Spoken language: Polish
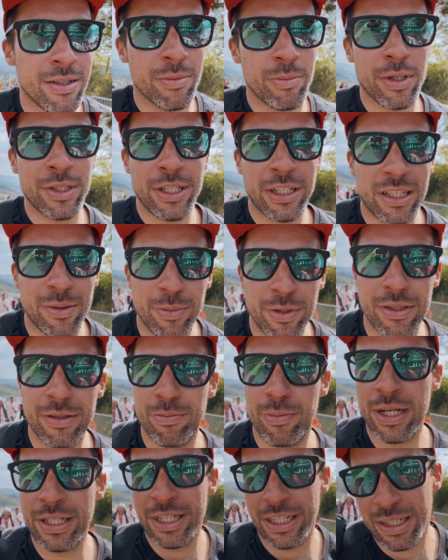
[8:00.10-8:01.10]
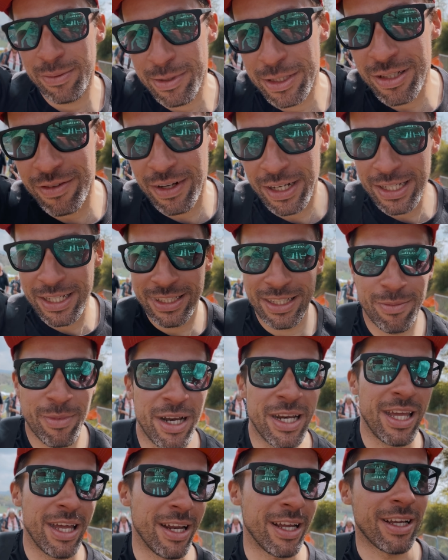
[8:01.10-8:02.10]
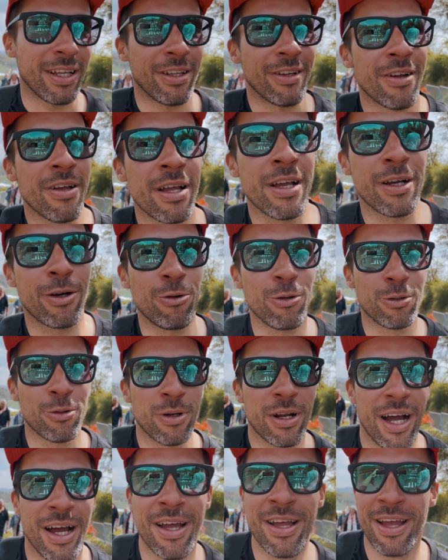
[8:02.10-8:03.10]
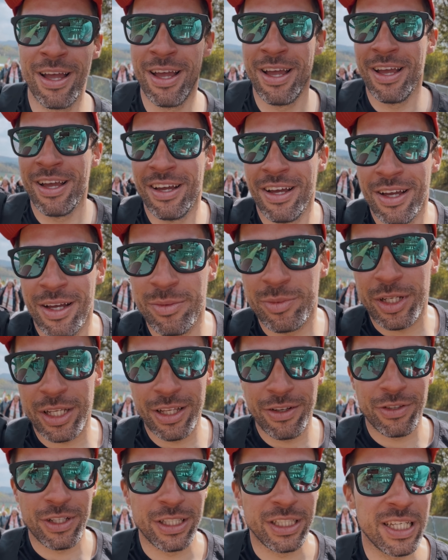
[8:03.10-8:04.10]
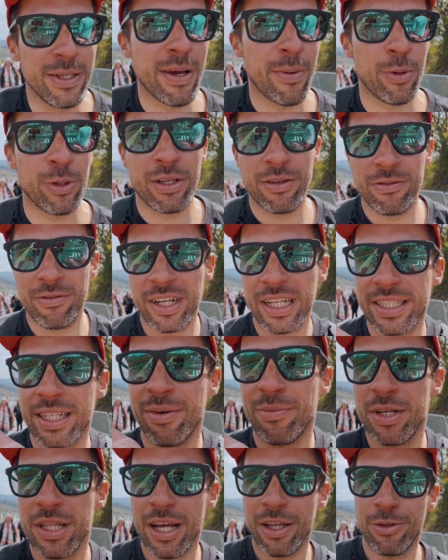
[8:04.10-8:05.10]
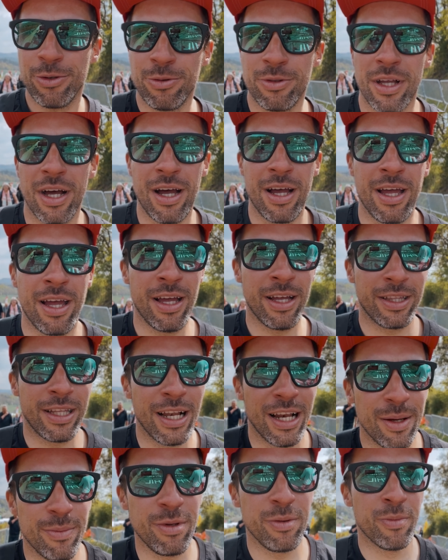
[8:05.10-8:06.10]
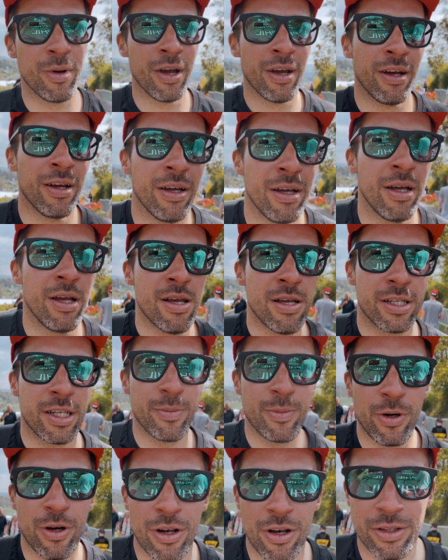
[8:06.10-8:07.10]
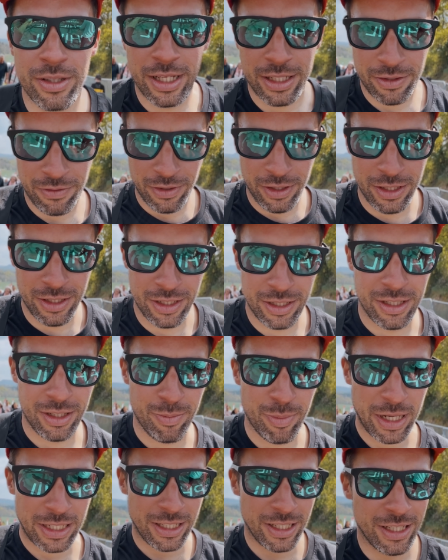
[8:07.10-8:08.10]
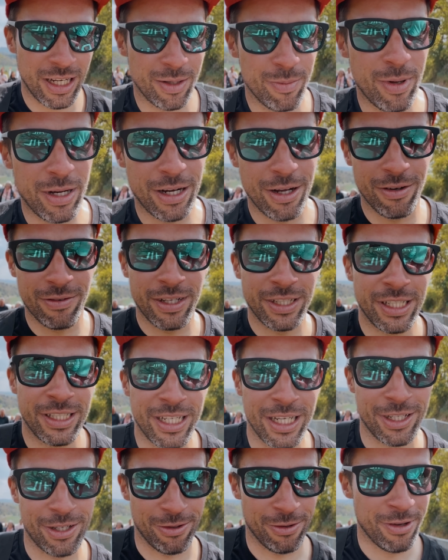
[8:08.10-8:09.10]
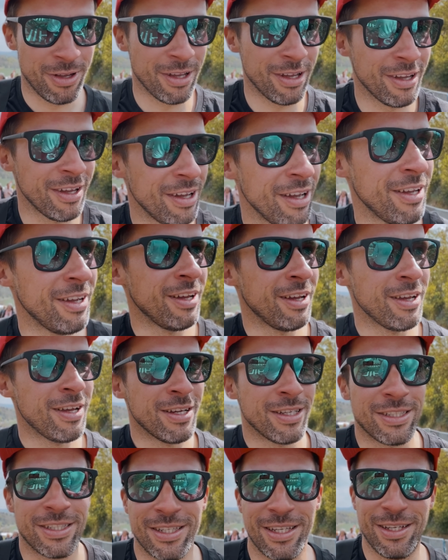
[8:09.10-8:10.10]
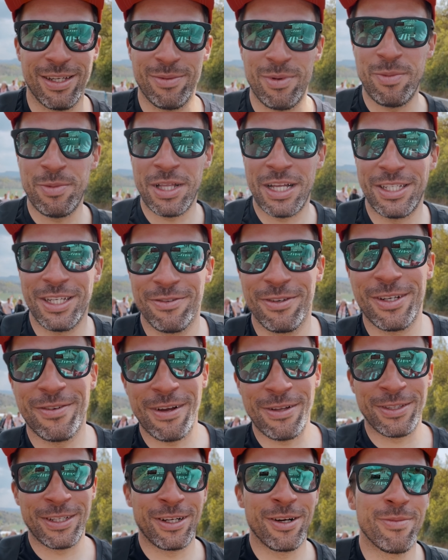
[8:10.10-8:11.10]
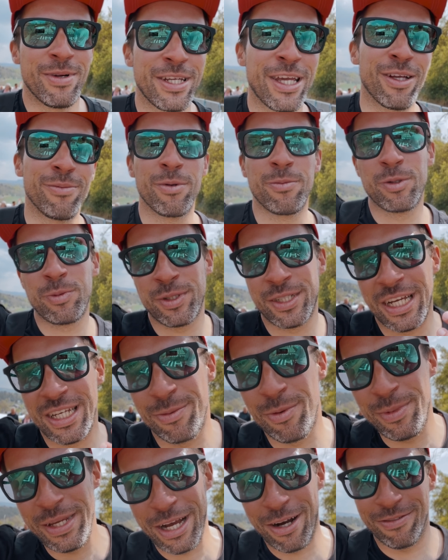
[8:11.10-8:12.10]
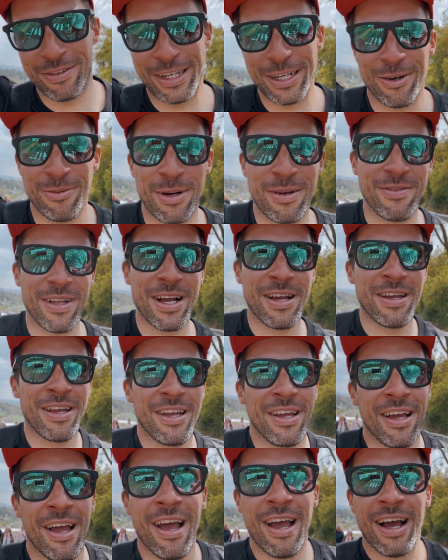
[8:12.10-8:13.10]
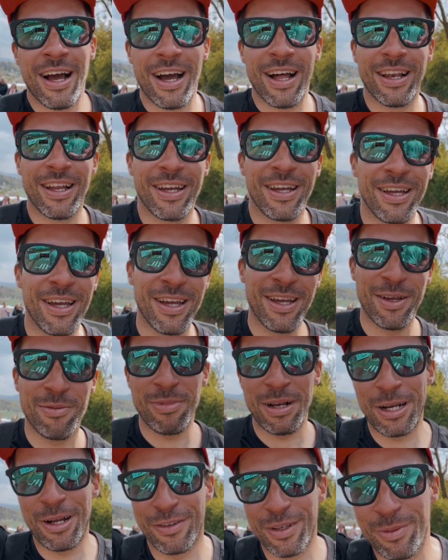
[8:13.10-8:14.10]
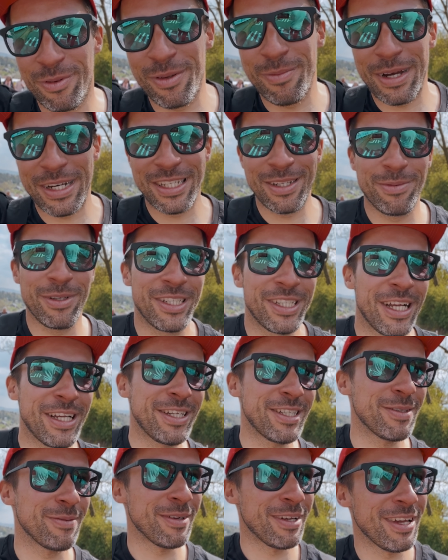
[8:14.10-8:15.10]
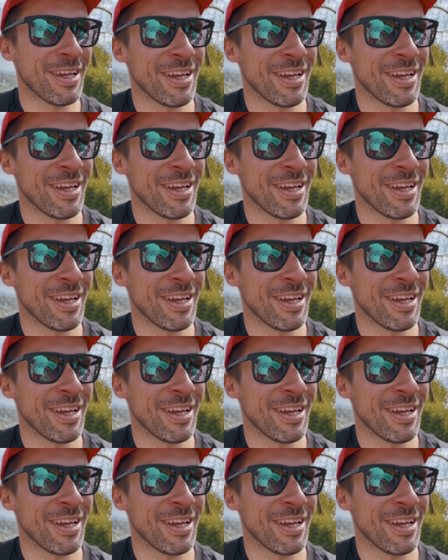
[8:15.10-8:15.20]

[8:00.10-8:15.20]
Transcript: będzie, będzie kibicowanie za barierek. No. Kultura przede wszystkim, a potem wracamy na dół na Telebim, żeby oglądać finish i patrzeć jak Belgowie się cieszą z, miejmy nadzieję, wygrywającego, bo nie no, my byśmy chcieli, żeby Michał wygrał, prawda? Ale Belgowie pewnie bardziej by chcieli, żeby